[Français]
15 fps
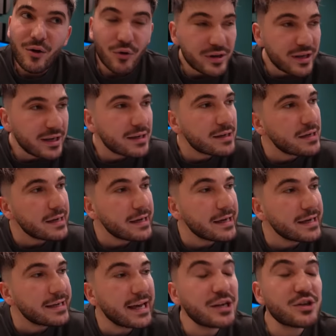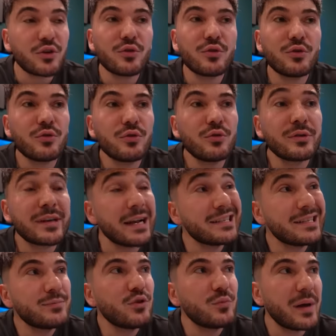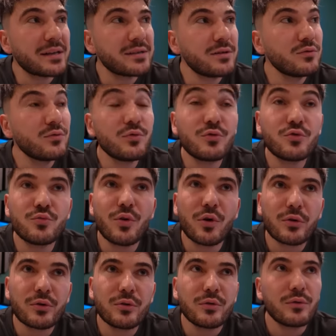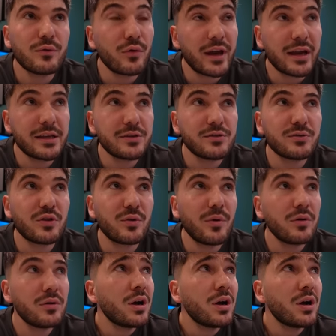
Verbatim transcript: Ok, et quel genre de quel type de personne ou youtubeur que vous regardez justement